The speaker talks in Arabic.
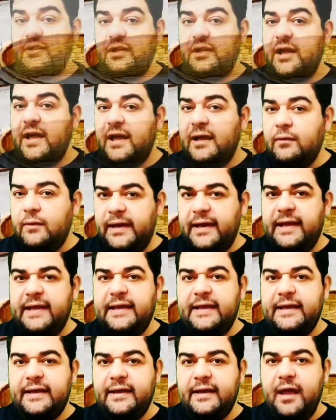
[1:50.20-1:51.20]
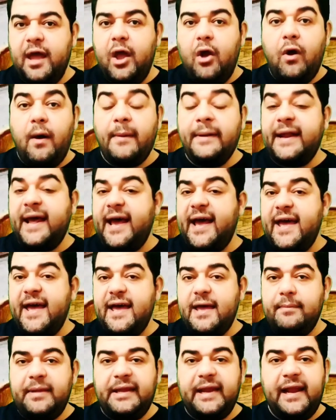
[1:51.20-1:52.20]
أعضلها الولي
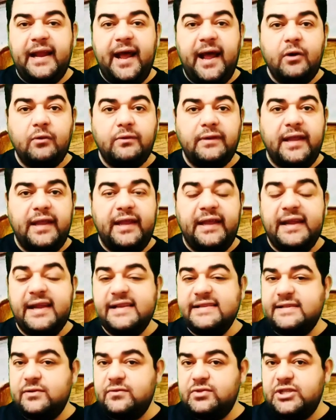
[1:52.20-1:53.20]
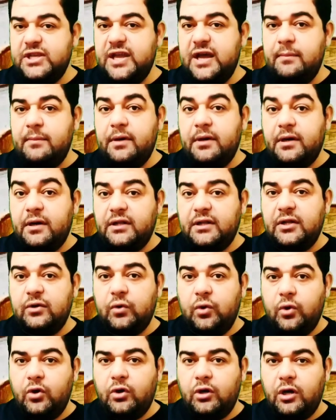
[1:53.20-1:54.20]
ومنعها من العودة إلى زوجها مرة
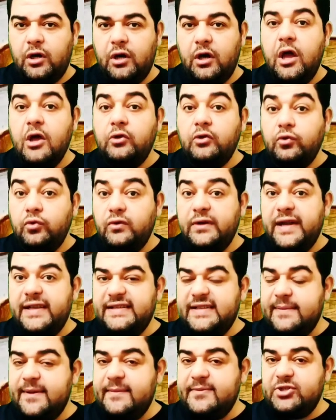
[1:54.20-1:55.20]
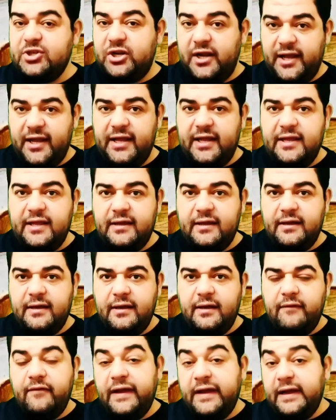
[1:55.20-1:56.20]
أخرى دون سبب شرعي
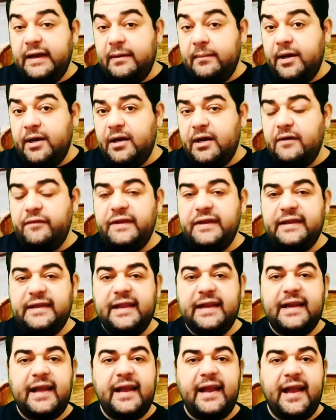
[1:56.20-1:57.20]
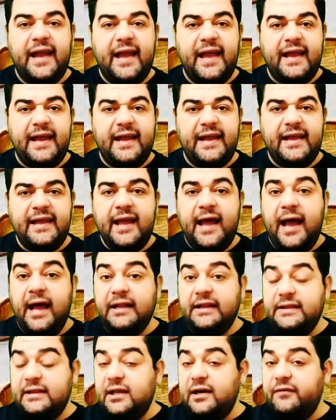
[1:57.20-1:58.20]
فللمرأة في تلك الحالة
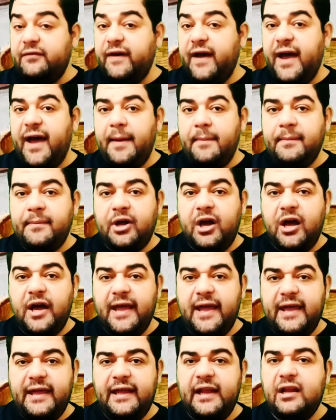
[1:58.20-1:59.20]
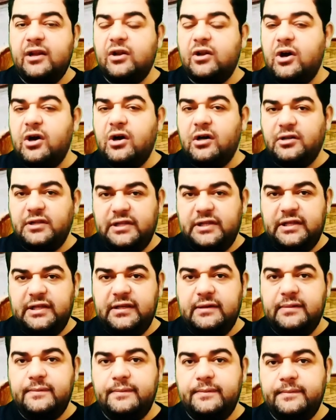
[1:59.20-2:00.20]
أن ترفع أمرها إلى
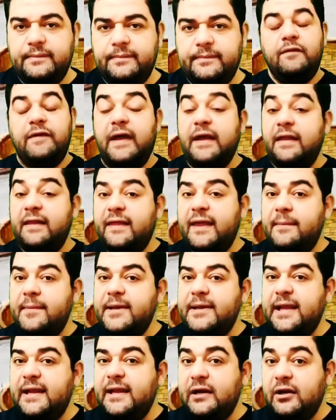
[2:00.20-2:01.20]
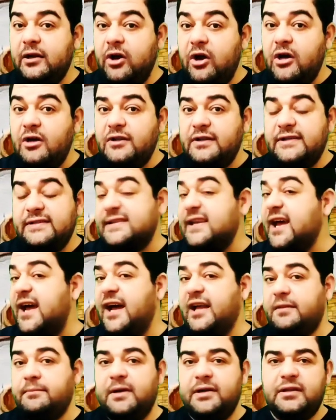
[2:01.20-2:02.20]
القاضي فإن ثبت للقاضي
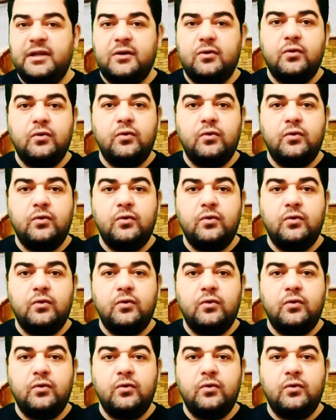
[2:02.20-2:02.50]
صحة ما